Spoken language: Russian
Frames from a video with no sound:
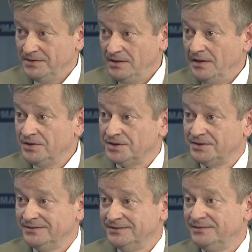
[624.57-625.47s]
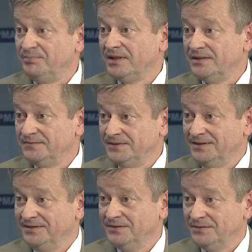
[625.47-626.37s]
или же
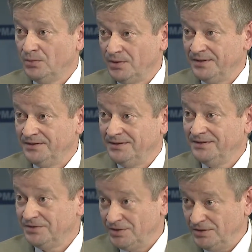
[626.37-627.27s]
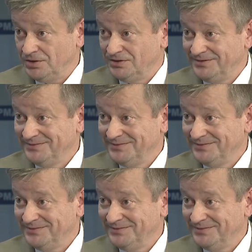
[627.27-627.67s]
половые органы женщины. Я